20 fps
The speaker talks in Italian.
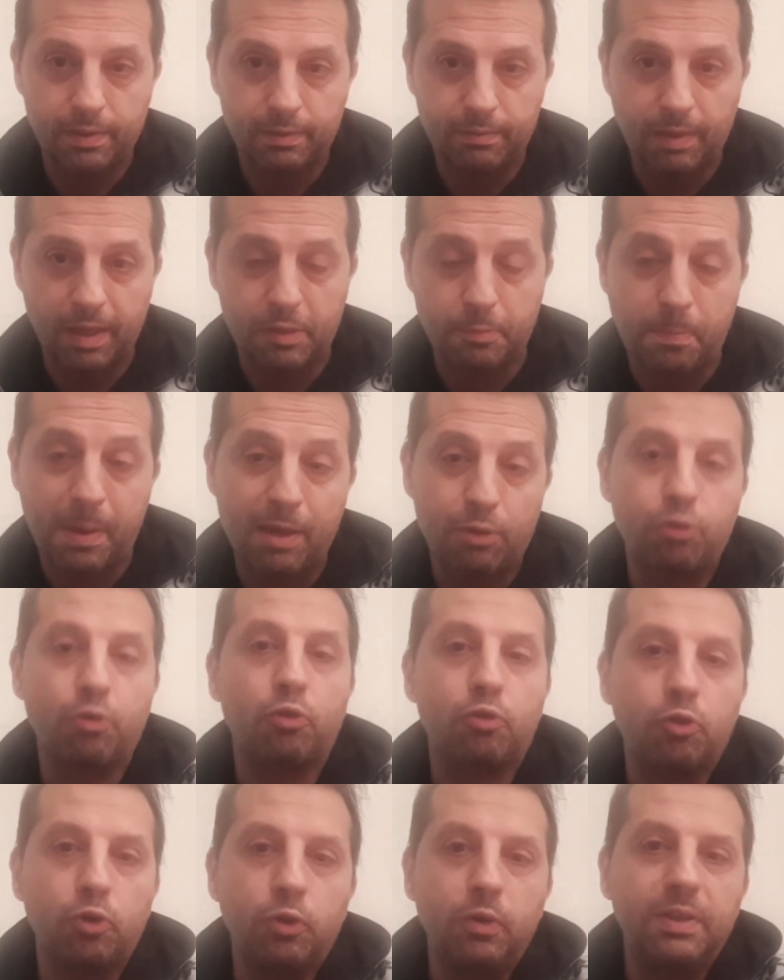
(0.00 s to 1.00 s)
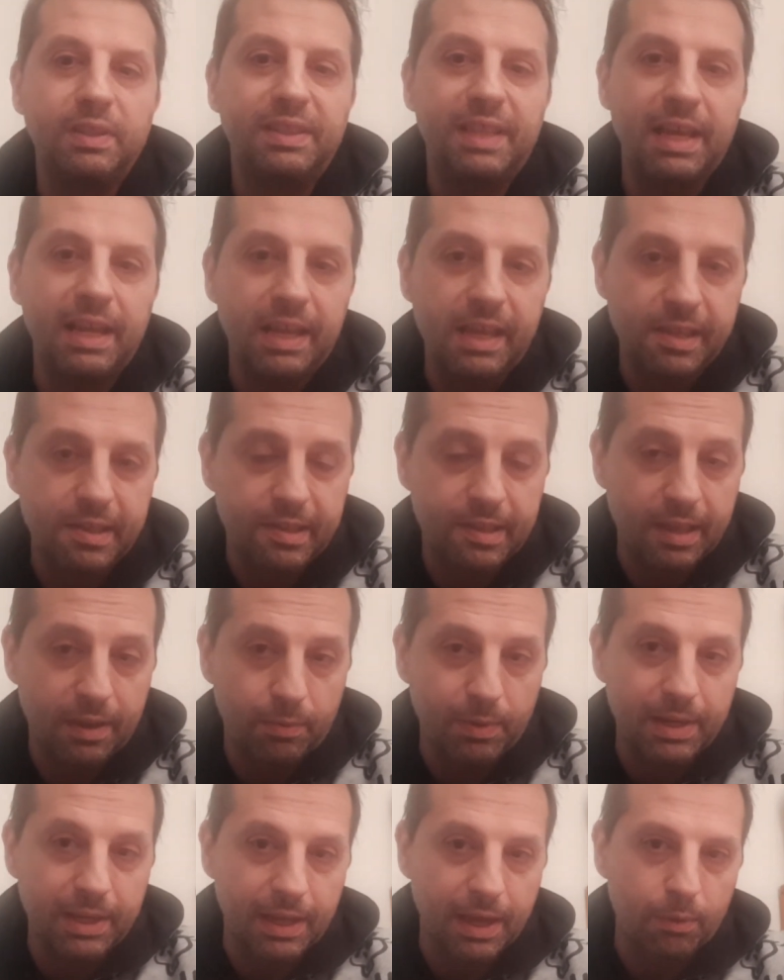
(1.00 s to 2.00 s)
e spesso sono interisti
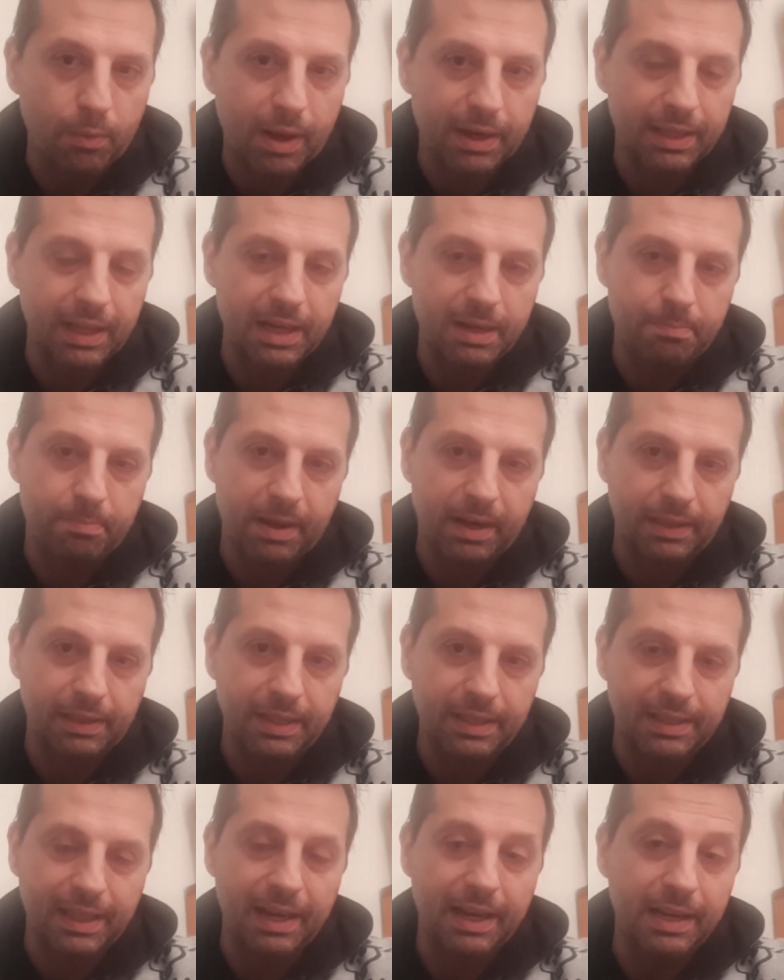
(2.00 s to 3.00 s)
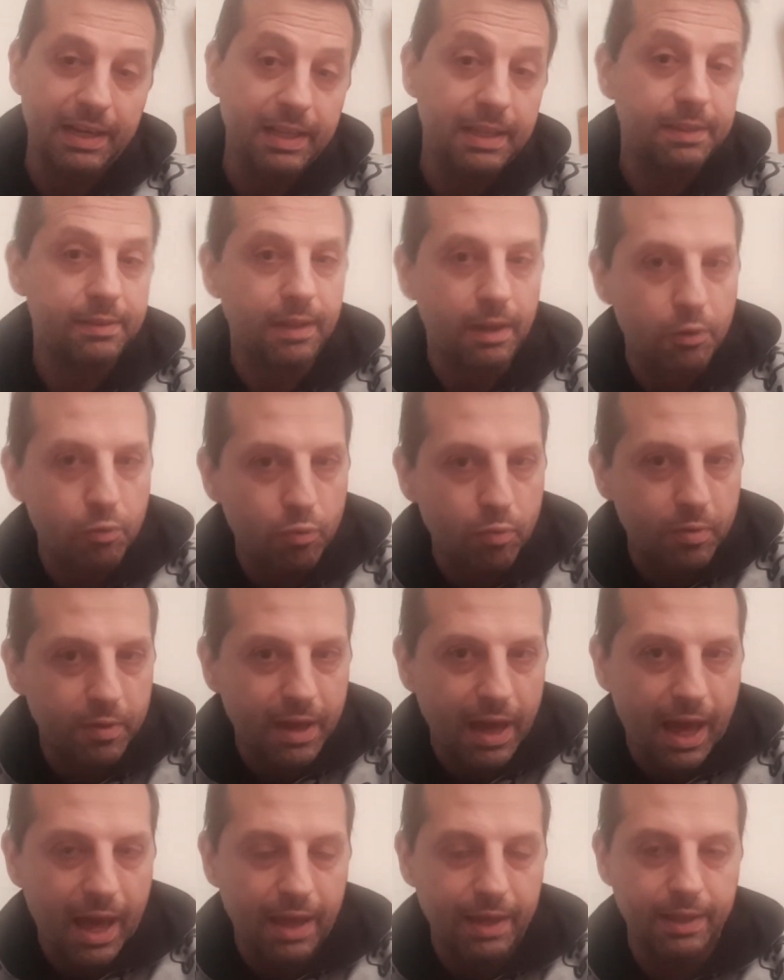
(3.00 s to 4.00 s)
quelli che guardano le partite dell'Inter su
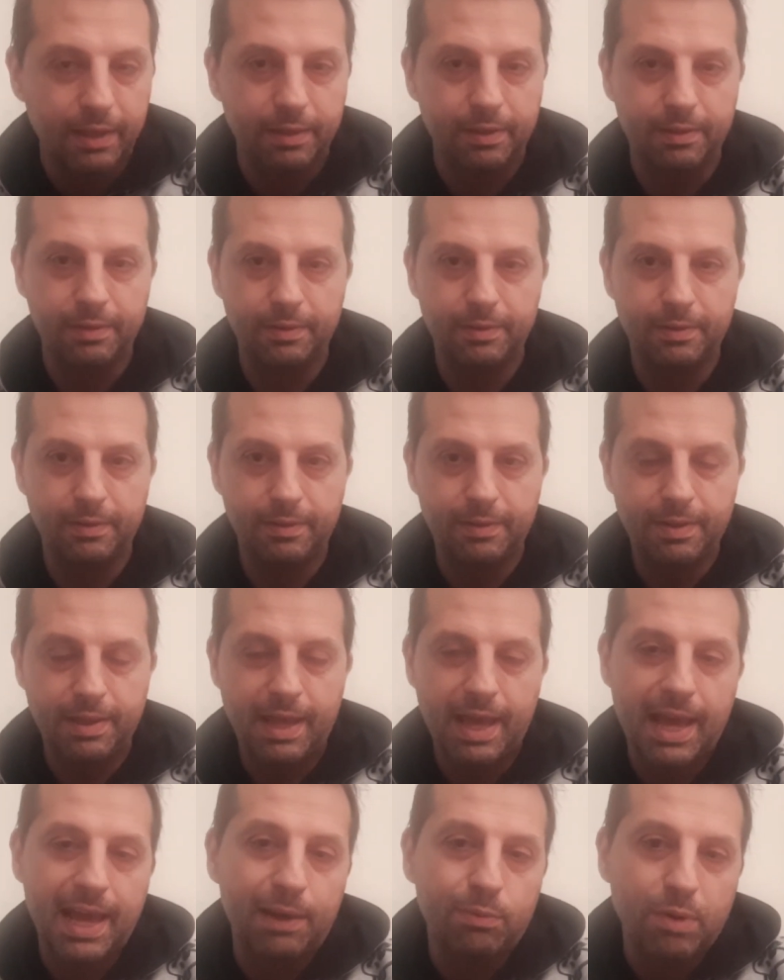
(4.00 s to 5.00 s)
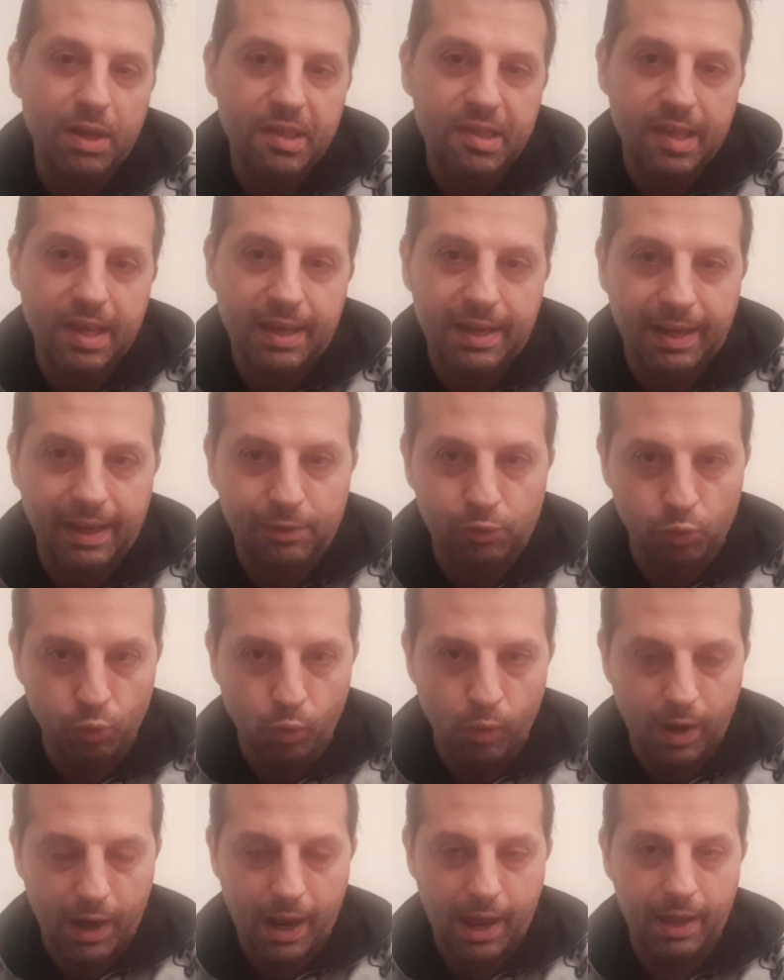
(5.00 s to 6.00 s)
Sky, è una
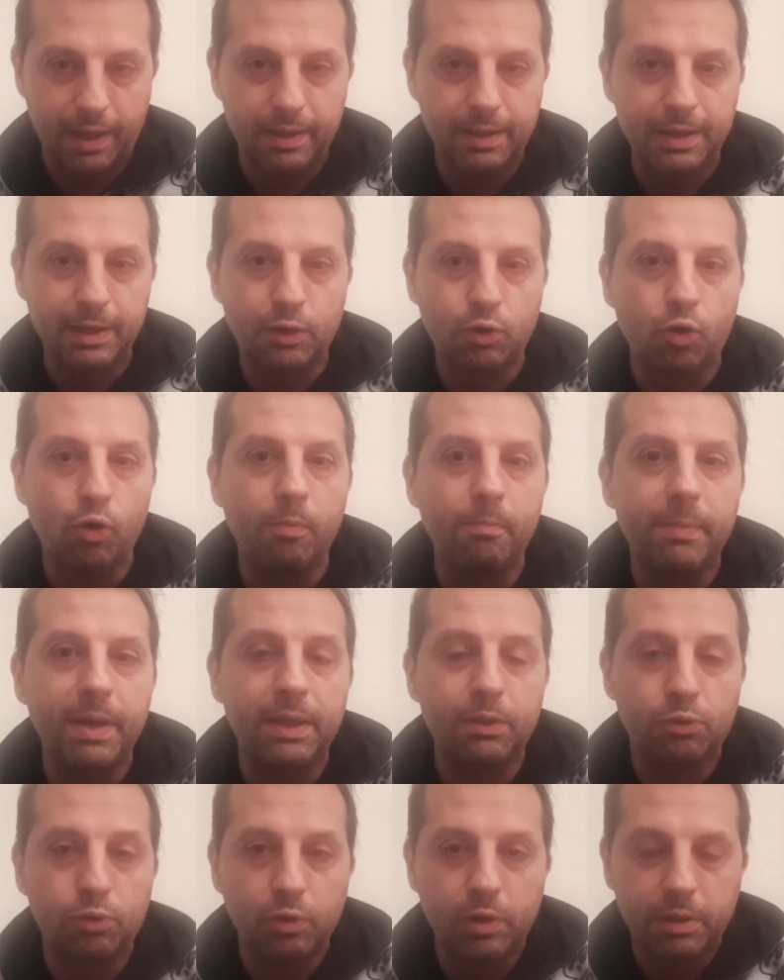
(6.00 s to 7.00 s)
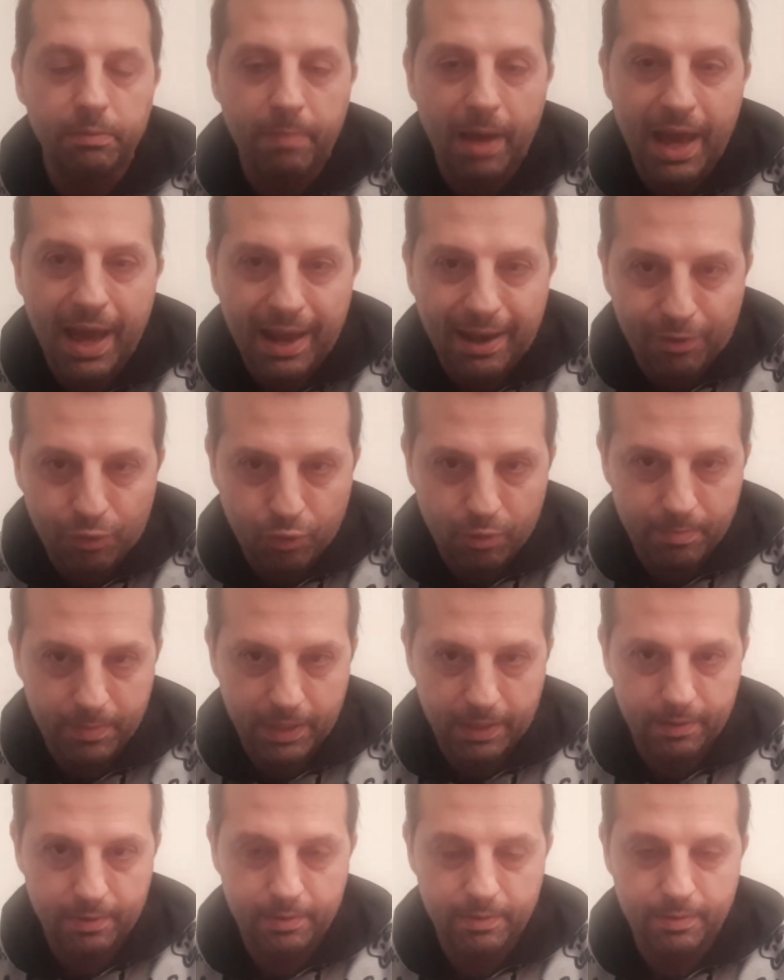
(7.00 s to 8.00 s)
seccatura il commento di
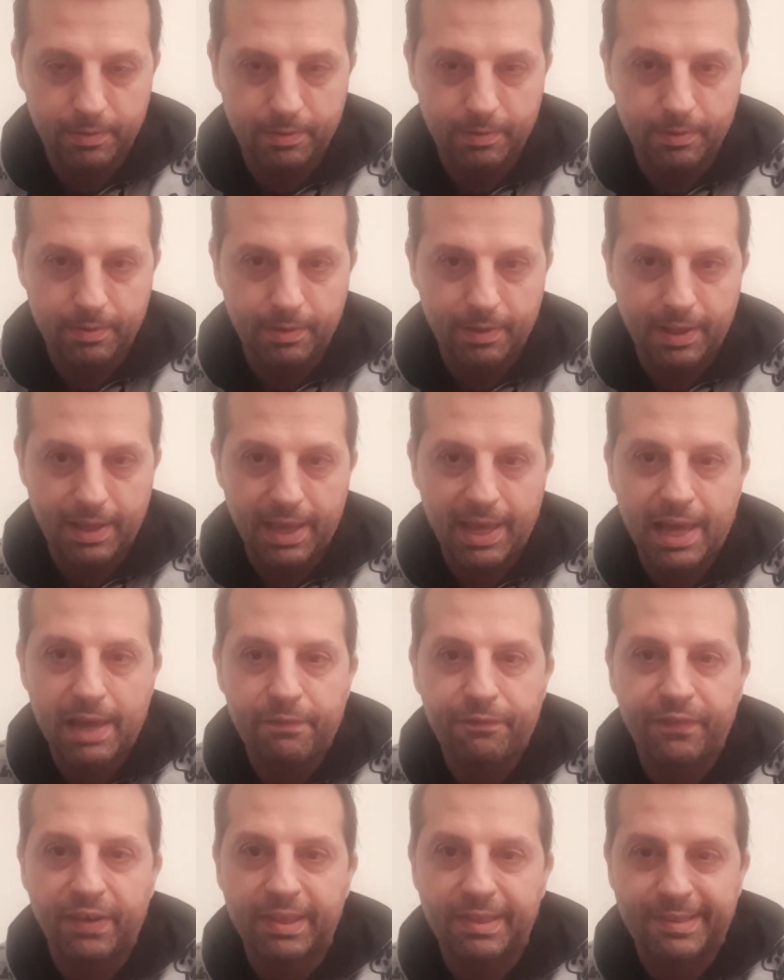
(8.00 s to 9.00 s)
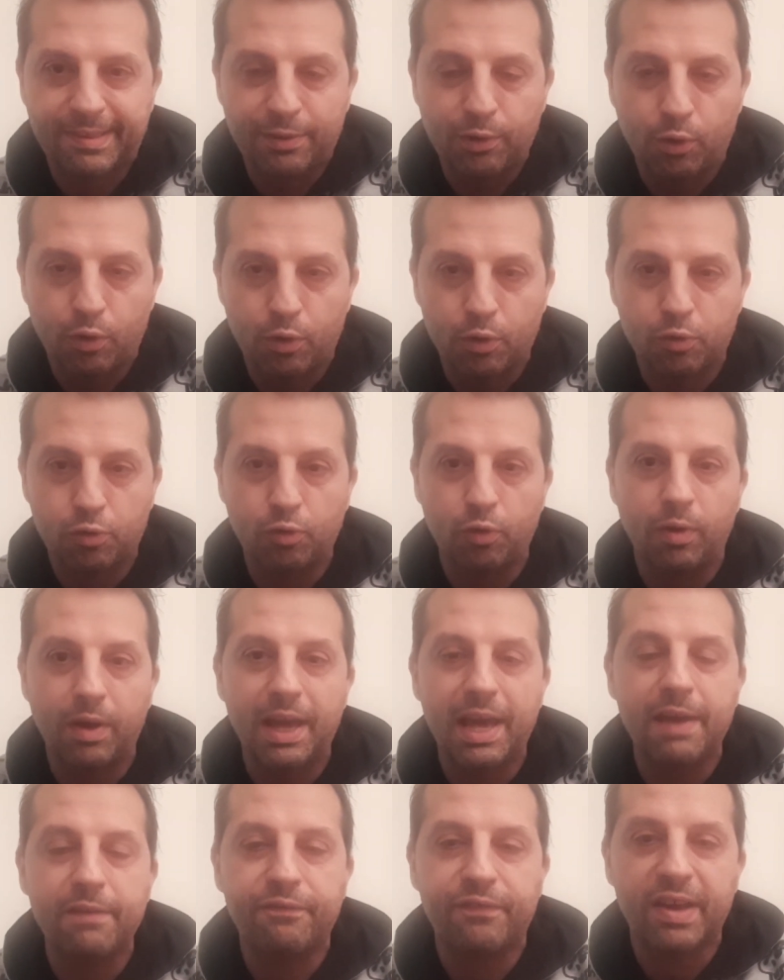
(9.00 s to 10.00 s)
Bergomi, è fazioso,
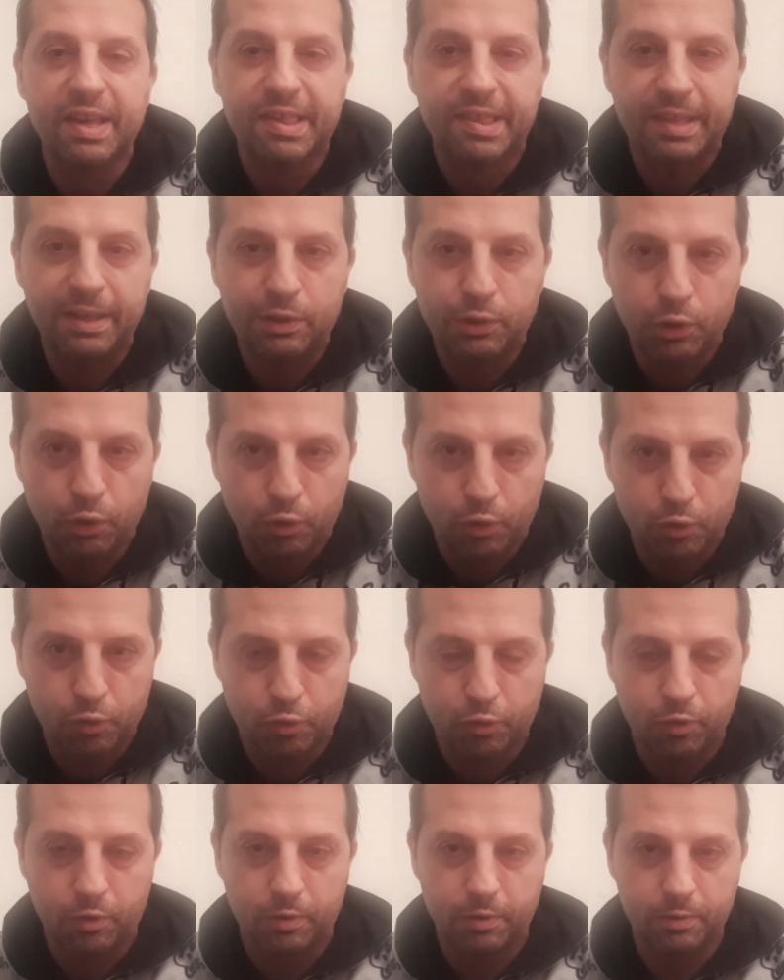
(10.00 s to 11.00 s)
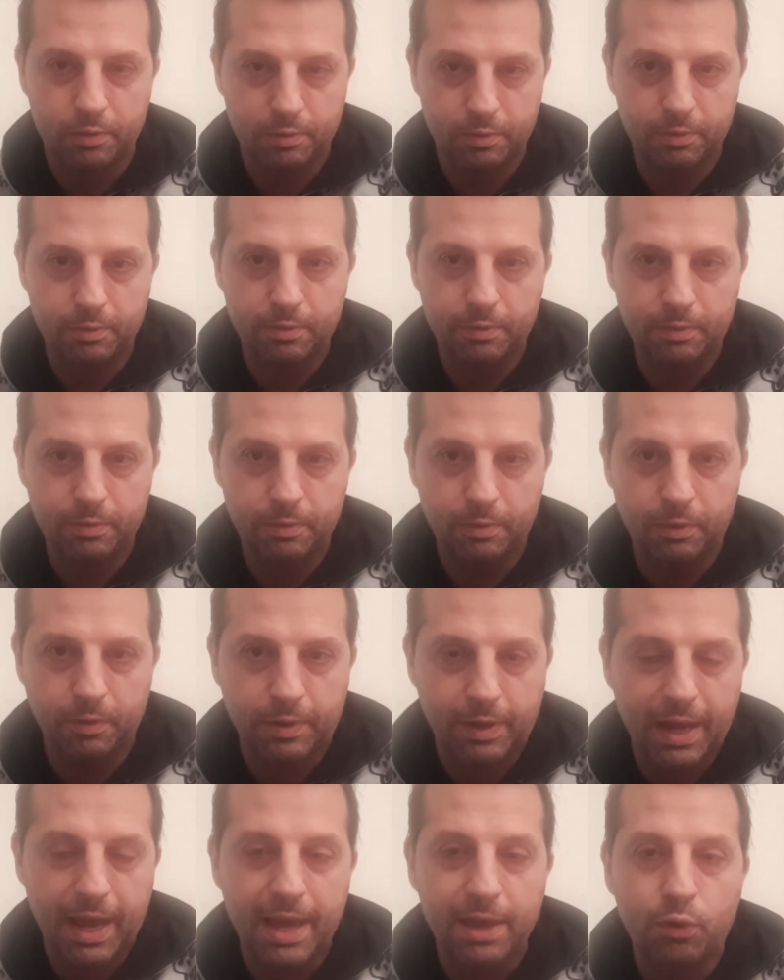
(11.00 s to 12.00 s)
è fastidioso,
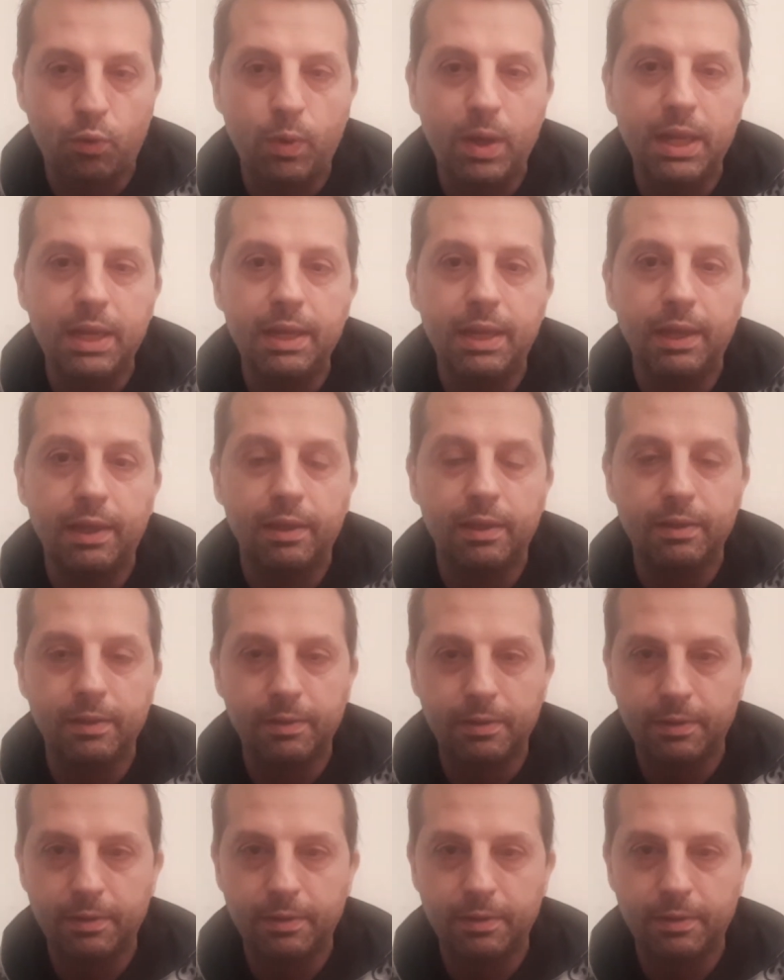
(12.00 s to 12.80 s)
ok? Quindi